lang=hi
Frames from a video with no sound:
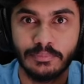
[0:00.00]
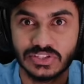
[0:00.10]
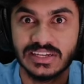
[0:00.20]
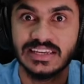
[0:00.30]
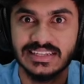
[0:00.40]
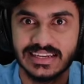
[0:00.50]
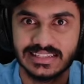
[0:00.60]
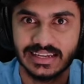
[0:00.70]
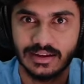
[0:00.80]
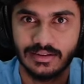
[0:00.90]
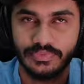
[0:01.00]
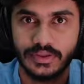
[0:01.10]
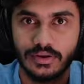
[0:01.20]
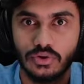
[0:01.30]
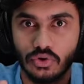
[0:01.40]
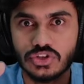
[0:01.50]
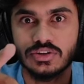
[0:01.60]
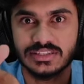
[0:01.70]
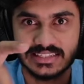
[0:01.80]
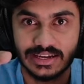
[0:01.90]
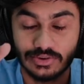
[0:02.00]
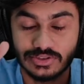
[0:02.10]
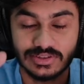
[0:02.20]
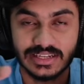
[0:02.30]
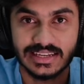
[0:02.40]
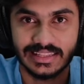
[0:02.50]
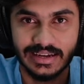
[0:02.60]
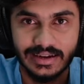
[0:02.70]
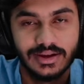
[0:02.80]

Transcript: पोचंकी जैसा था रोजोक जैसा रोजोक जैसा था